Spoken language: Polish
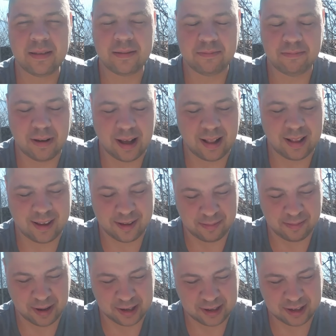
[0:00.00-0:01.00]
bardzo
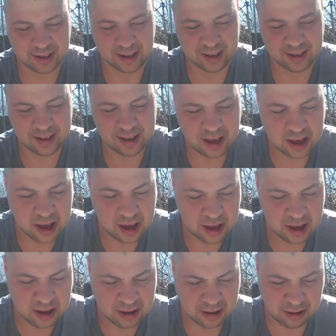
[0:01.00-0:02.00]
smaczne.
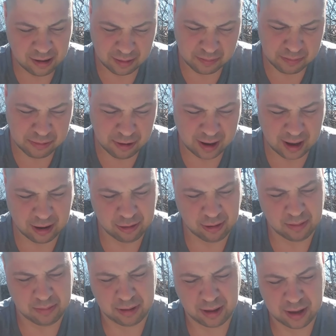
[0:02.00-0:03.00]

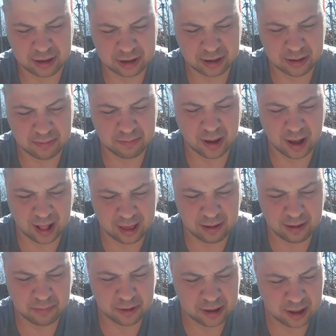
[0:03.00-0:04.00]
Rozpłakałem się jeszcze
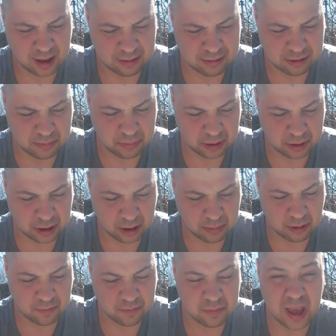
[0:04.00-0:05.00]
bardziej. Powiedziałem, że
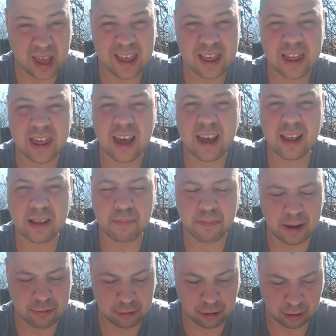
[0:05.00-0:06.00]
podobno w mięsie jest
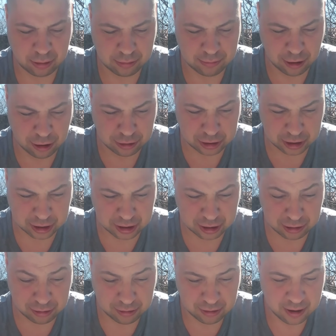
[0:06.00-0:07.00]
pełno
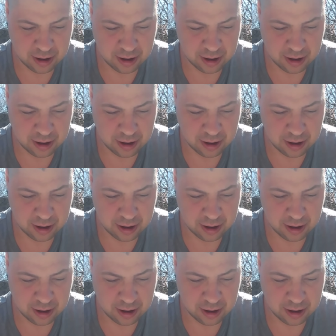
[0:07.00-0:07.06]
tłuszczu,